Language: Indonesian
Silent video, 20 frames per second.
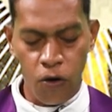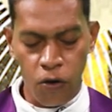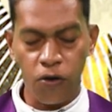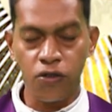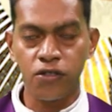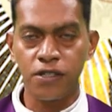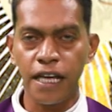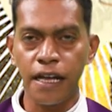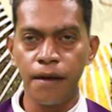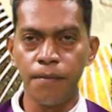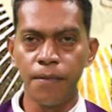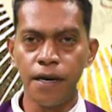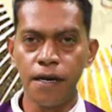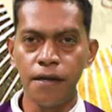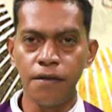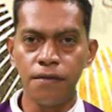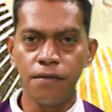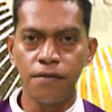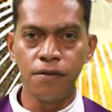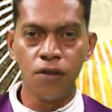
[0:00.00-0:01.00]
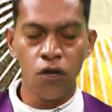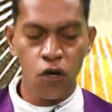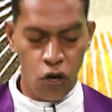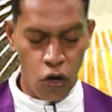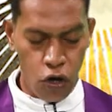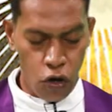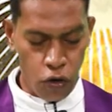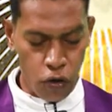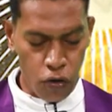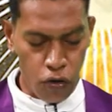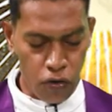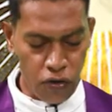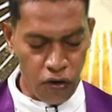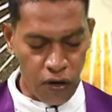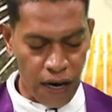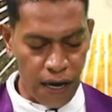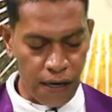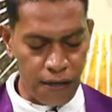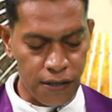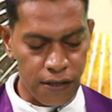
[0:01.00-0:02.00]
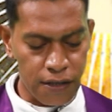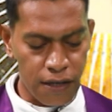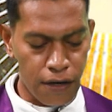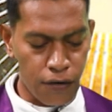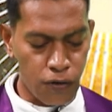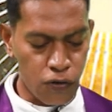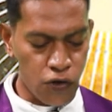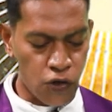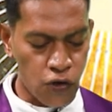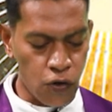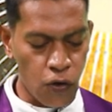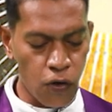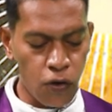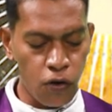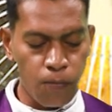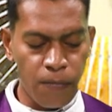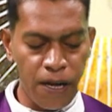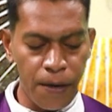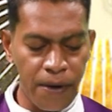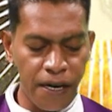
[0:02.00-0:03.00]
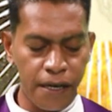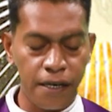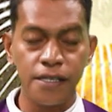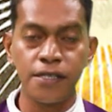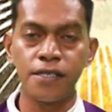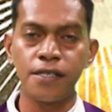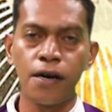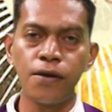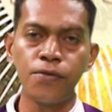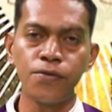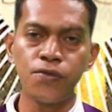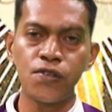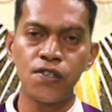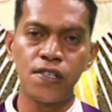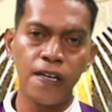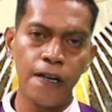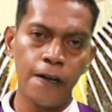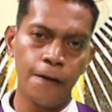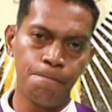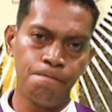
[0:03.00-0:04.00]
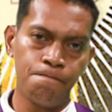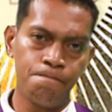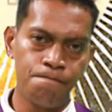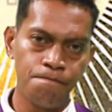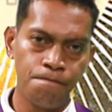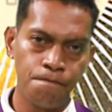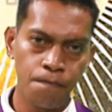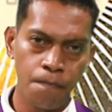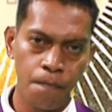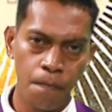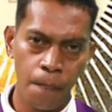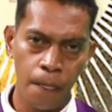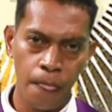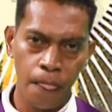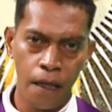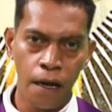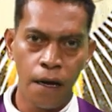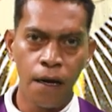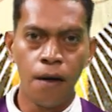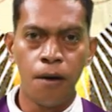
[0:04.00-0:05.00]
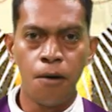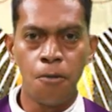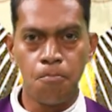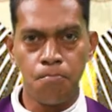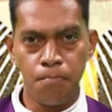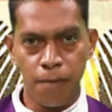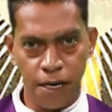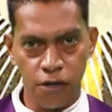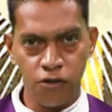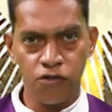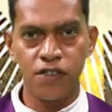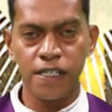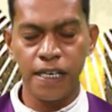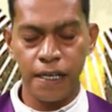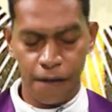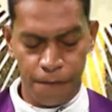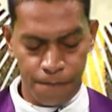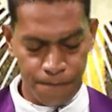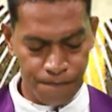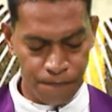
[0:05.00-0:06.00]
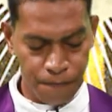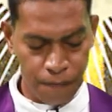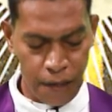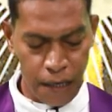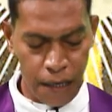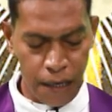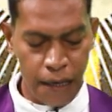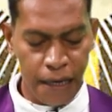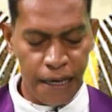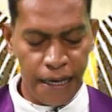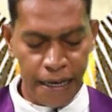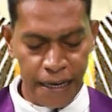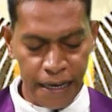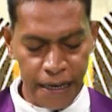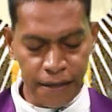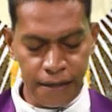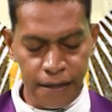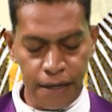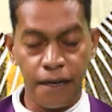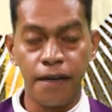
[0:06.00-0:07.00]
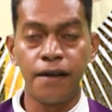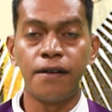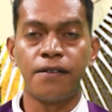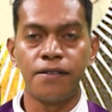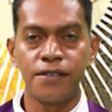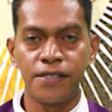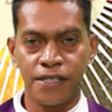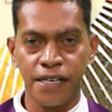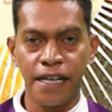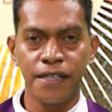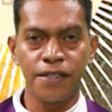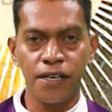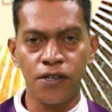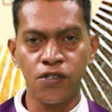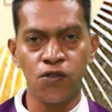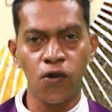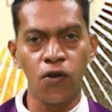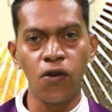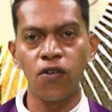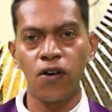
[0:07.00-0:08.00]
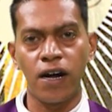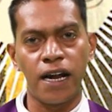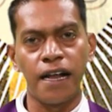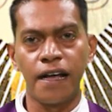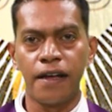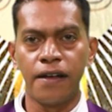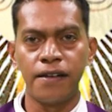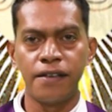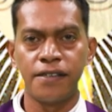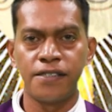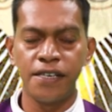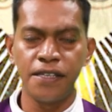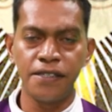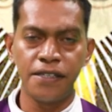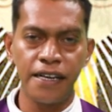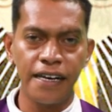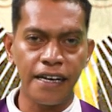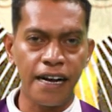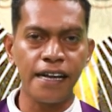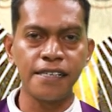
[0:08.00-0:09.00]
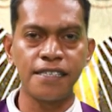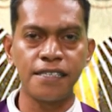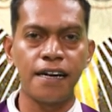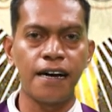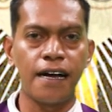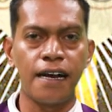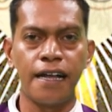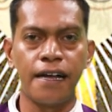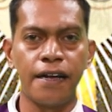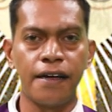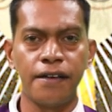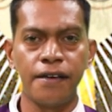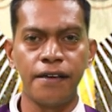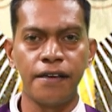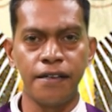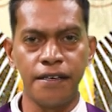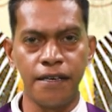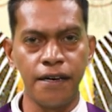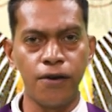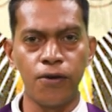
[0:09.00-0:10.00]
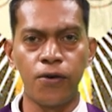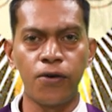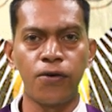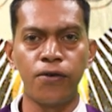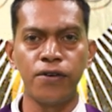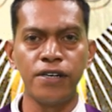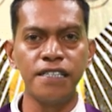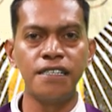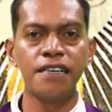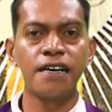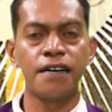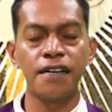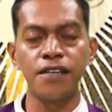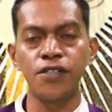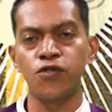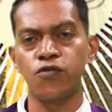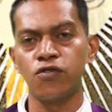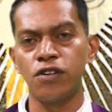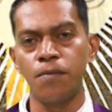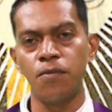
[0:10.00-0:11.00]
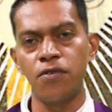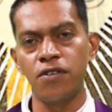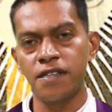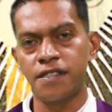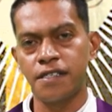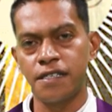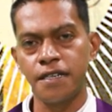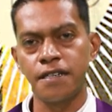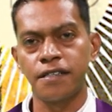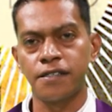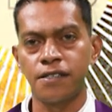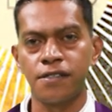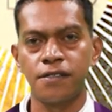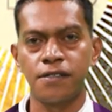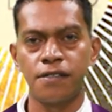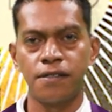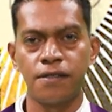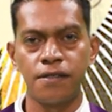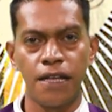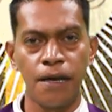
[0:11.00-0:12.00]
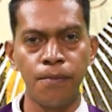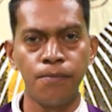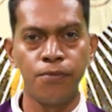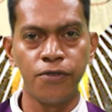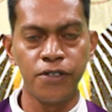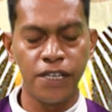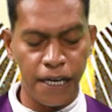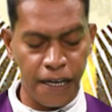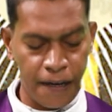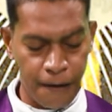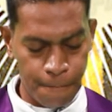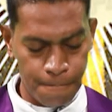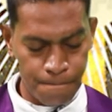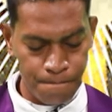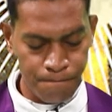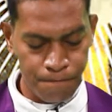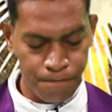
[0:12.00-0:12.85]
Ho tema, lorong grasa solok bema kristau um sira. Maluk sira, ita sentek solo kalai, sentek grasa kalai, ia lorong ida Kristu ne morisias, tempo ida ne